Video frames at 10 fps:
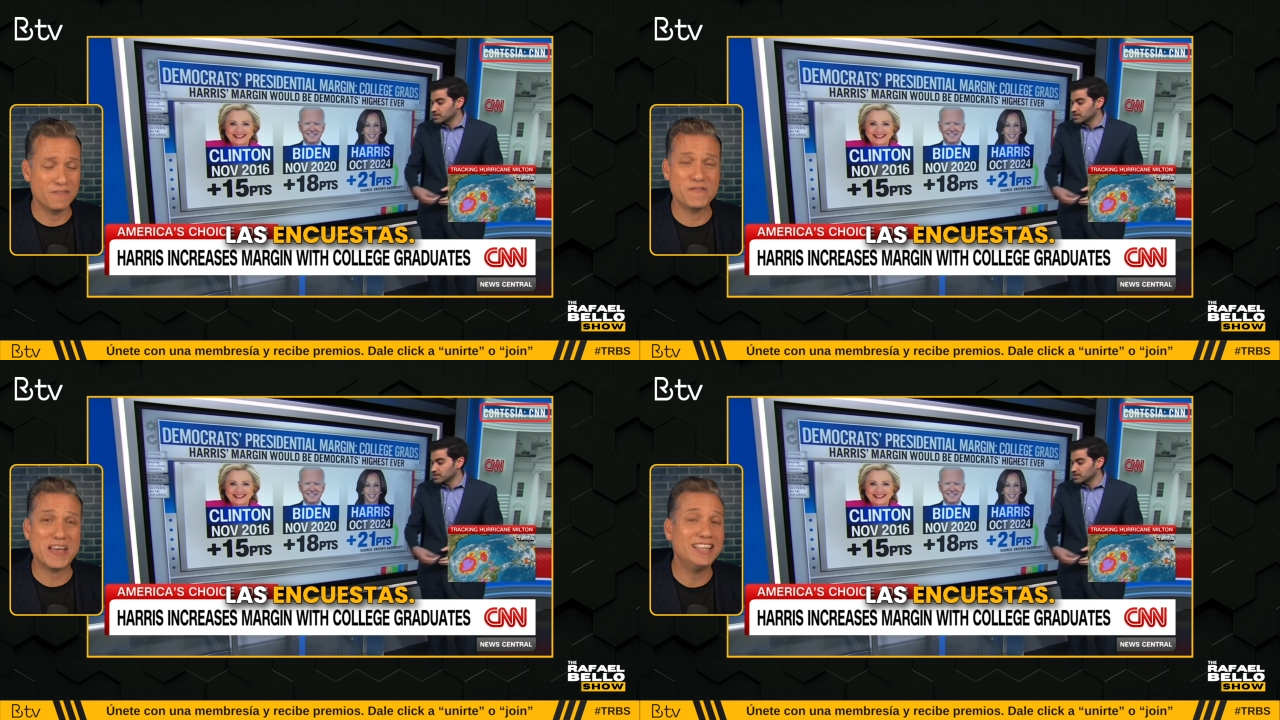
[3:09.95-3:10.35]

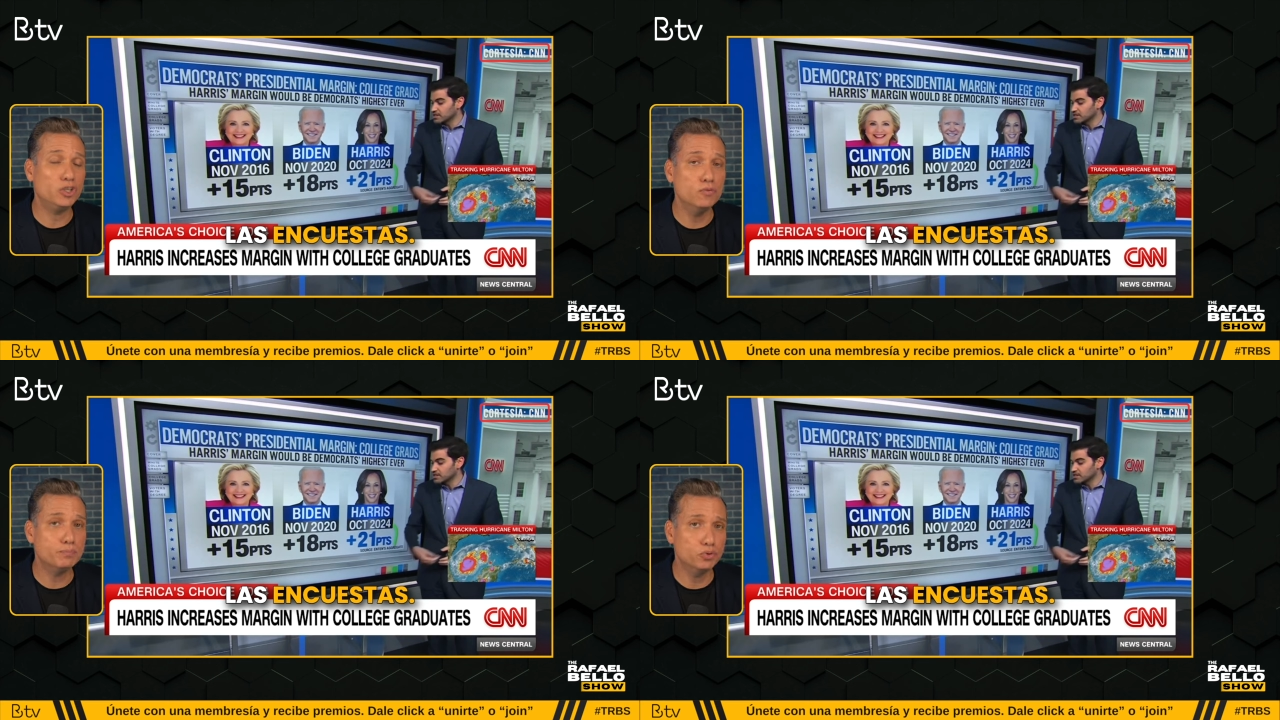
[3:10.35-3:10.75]

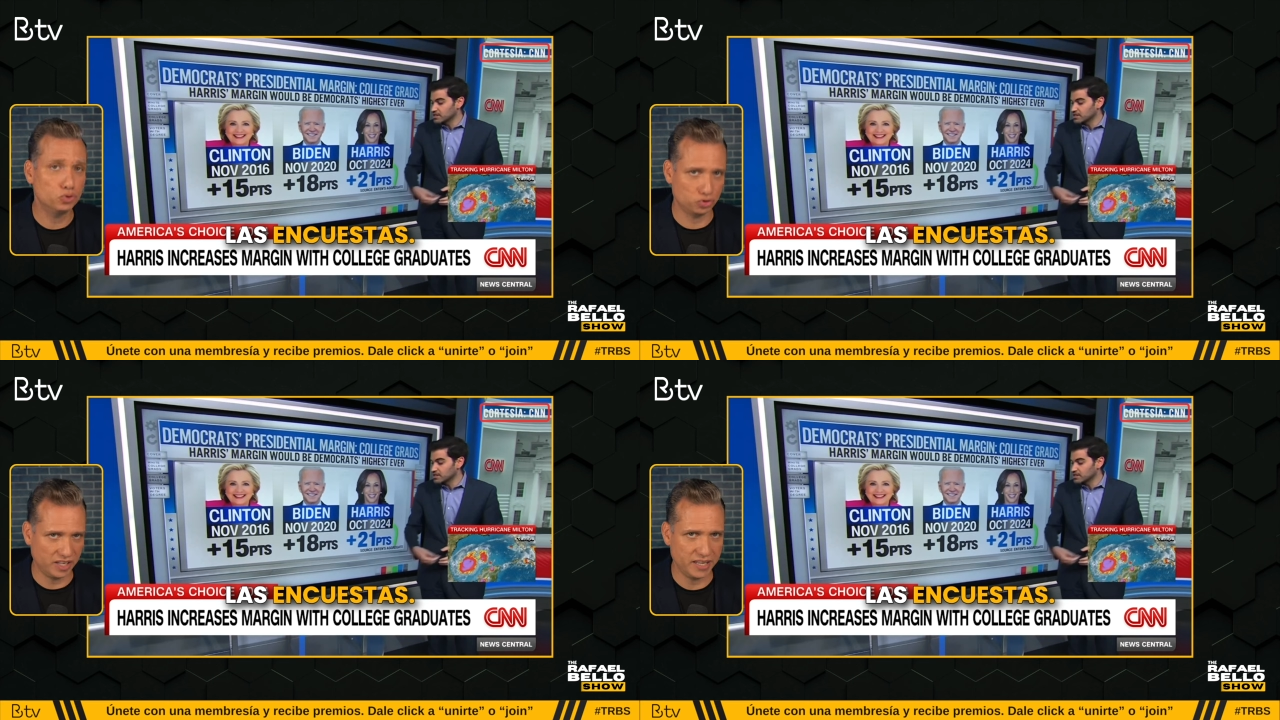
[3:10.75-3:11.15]
21
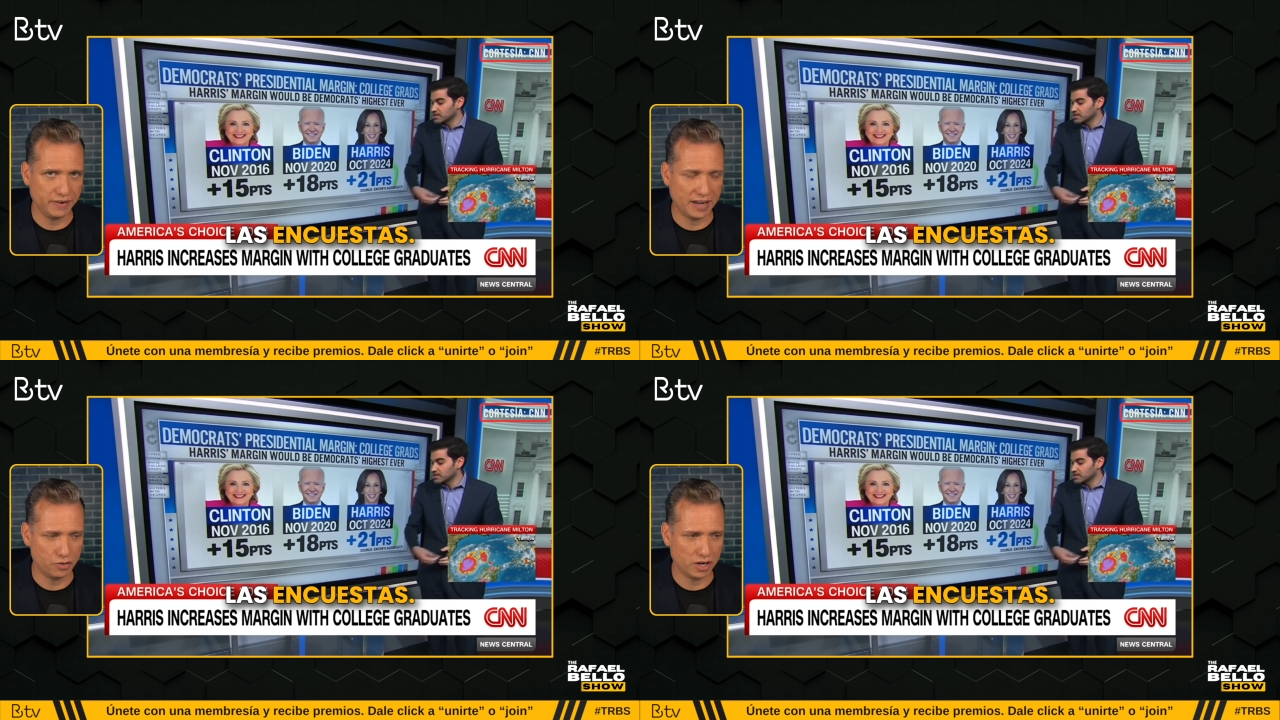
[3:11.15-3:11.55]
puntos le
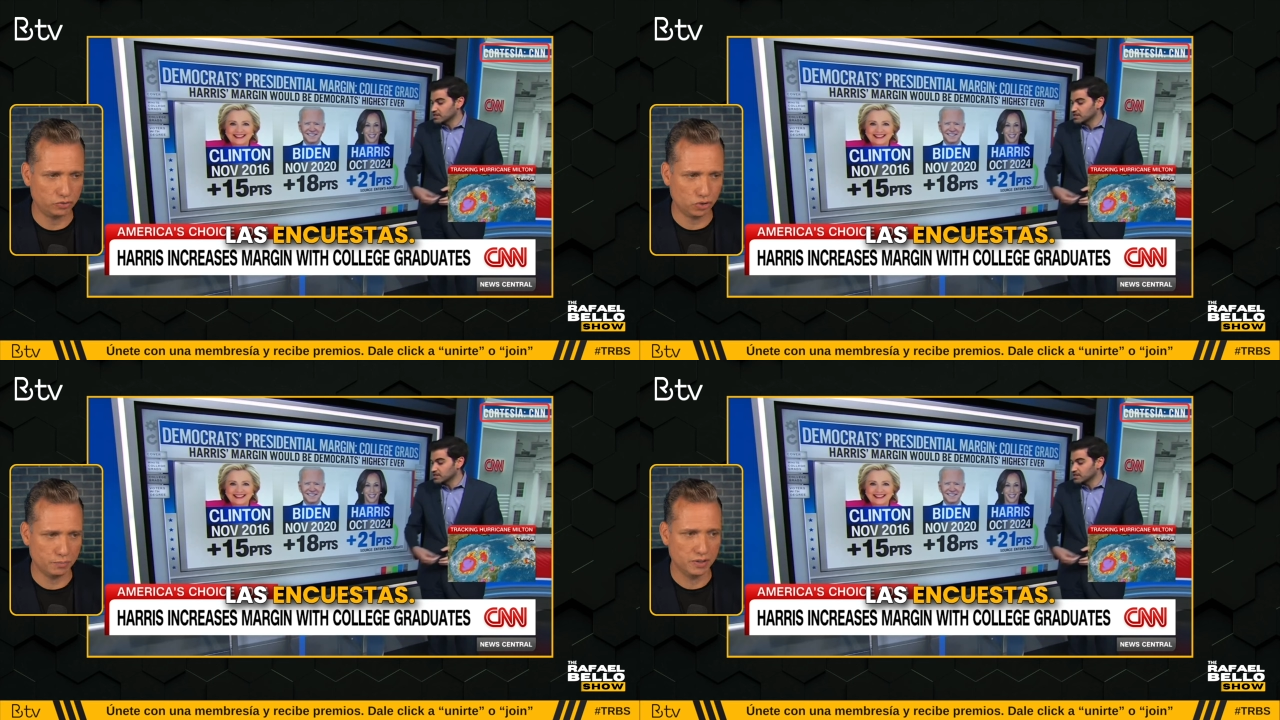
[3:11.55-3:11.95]
lleva a Donald
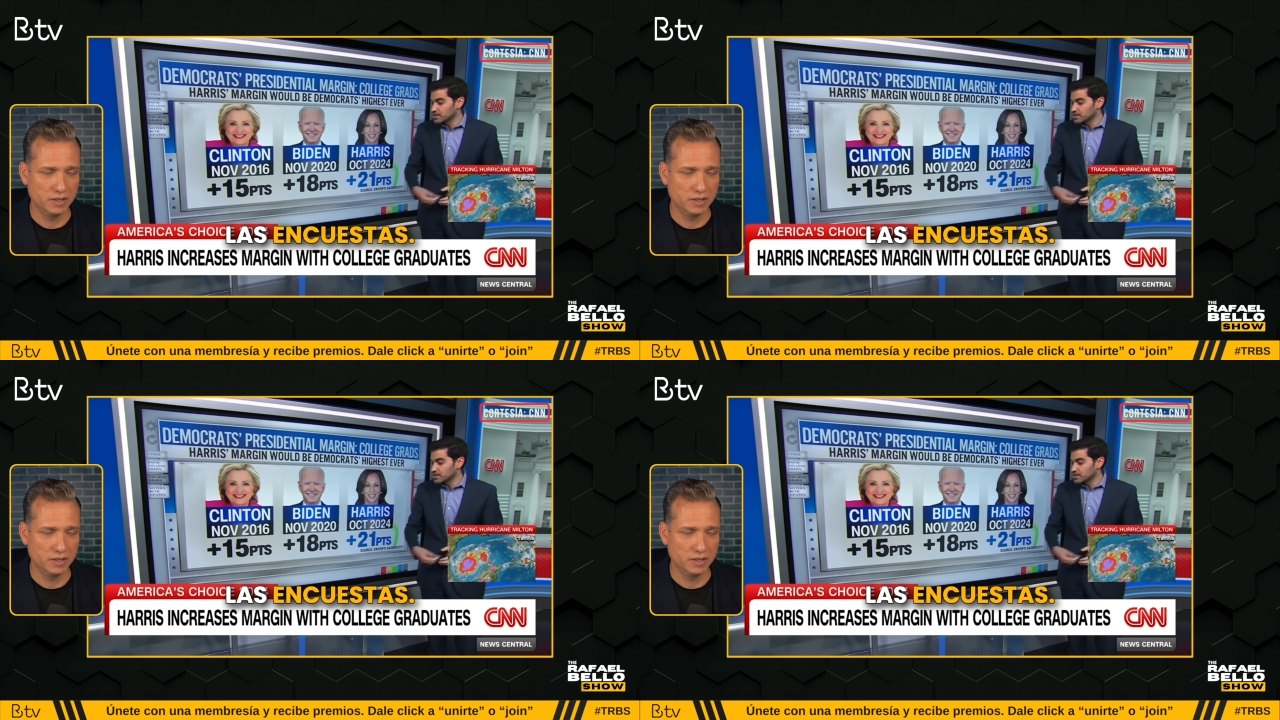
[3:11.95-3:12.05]
Trump.